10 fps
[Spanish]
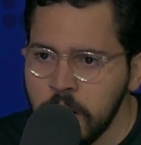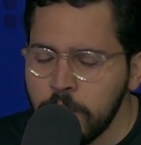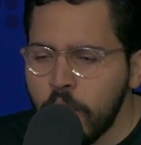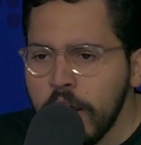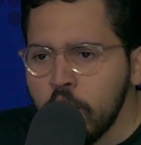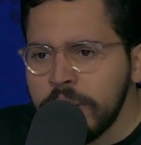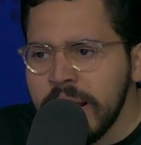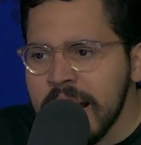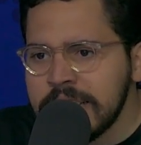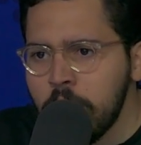¿Por qué no
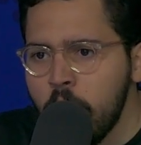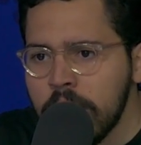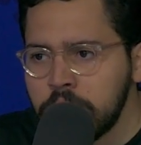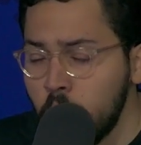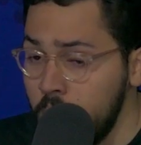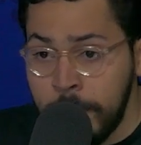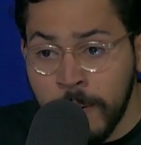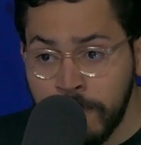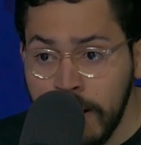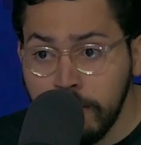tienen esa vocación. Y
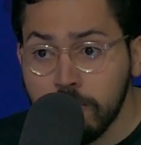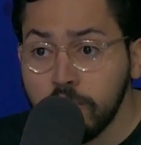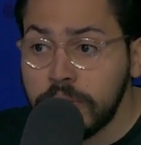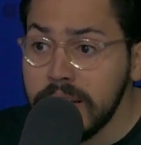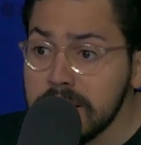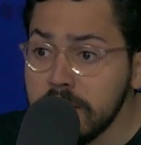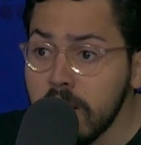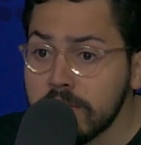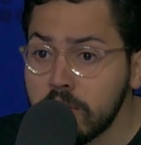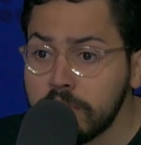perfecto, si usted
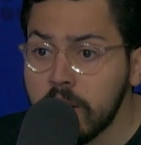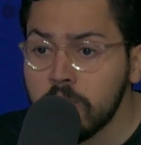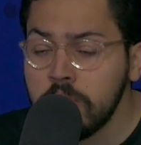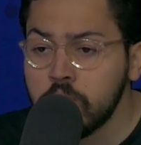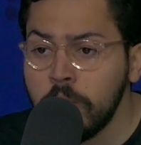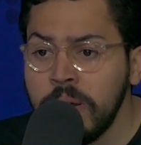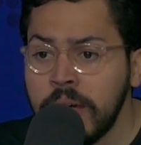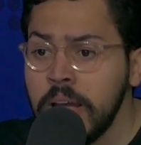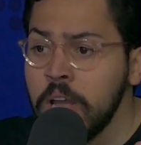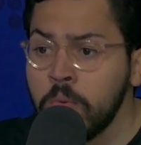decidió hacer otra cosa en su
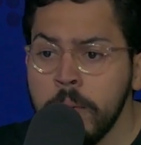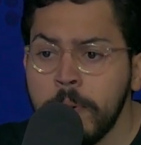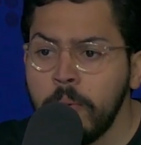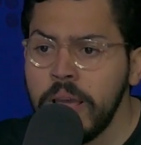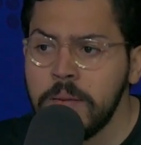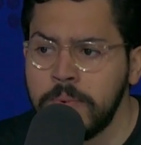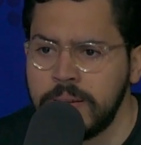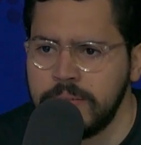vida, no hay problema.